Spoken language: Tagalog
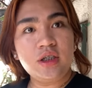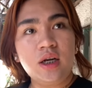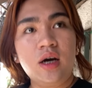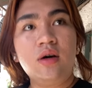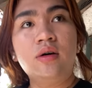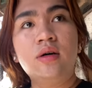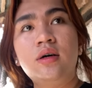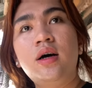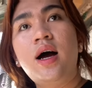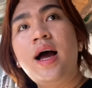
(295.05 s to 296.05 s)
din ako.
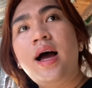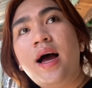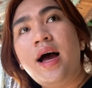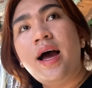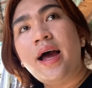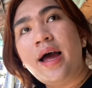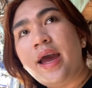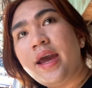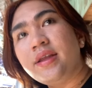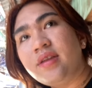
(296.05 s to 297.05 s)

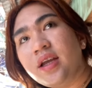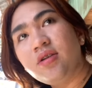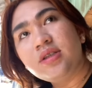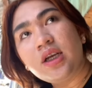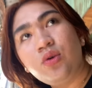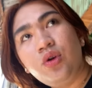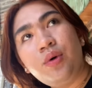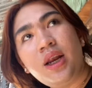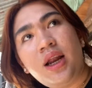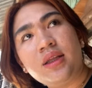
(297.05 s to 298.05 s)
And then, dun sa dulo,
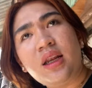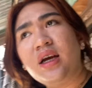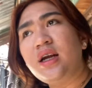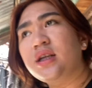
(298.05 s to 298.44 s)
wala na talaga.